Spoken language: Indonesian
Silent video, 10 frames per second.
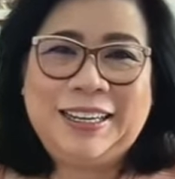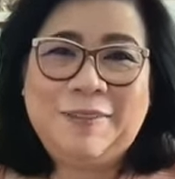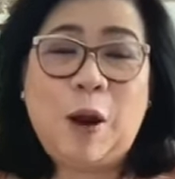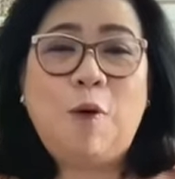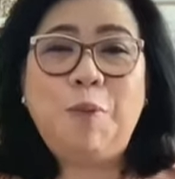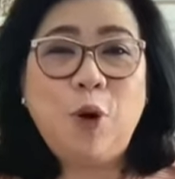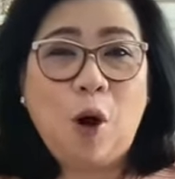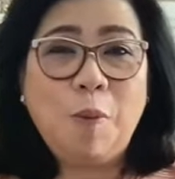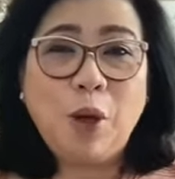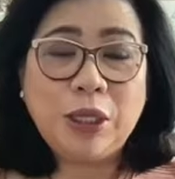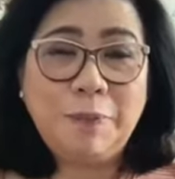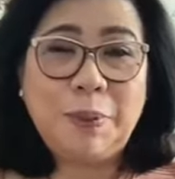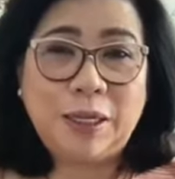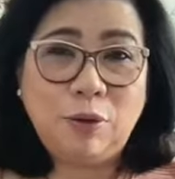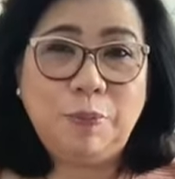Walaupun ngomongnya
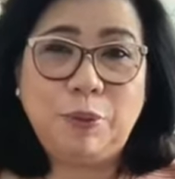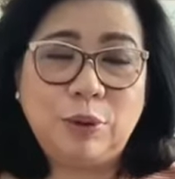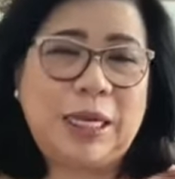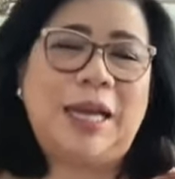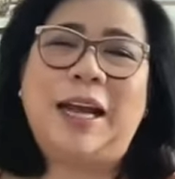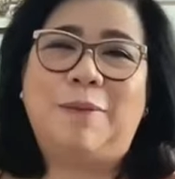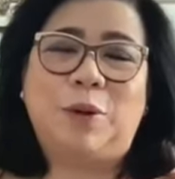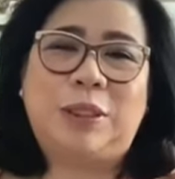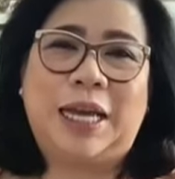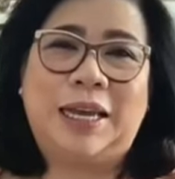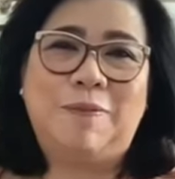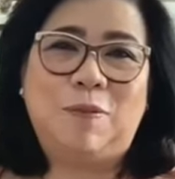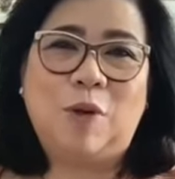begitu, Bu, saya nggak mau jaim.